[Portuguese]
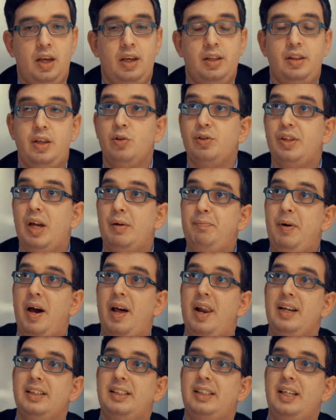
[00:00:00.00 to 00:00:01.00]
E Deus
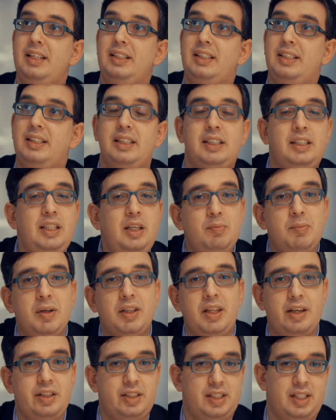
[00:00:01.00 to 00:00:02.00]
aparece em cima
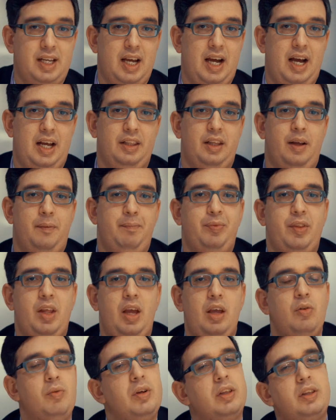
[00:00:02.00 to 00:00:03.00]
da escada,
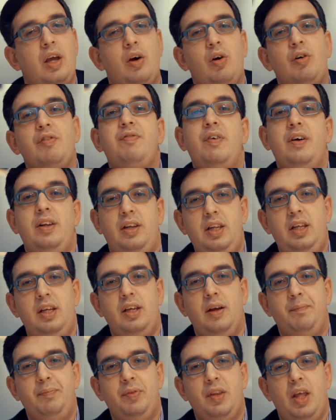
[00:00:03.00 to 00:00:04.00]
em uma
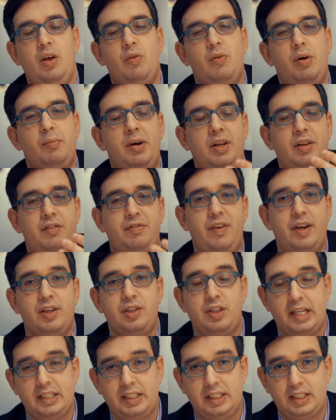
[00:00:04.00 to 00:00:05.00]
teofania, em uma
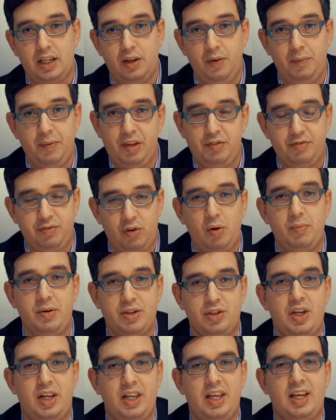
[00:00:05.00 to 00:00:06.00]
manifestação em forma
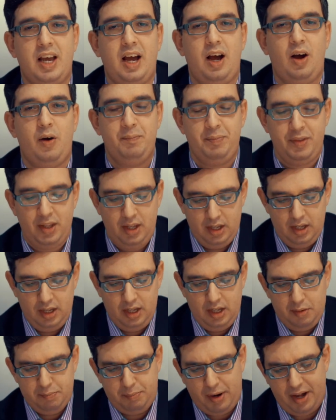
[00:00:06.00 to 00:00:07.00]
angelical,
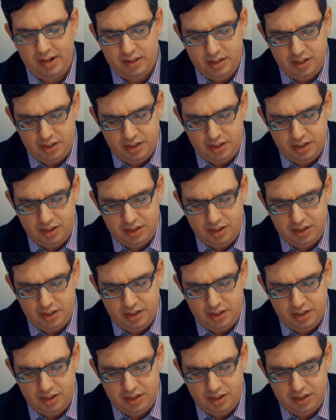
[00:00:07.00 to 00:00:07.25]
para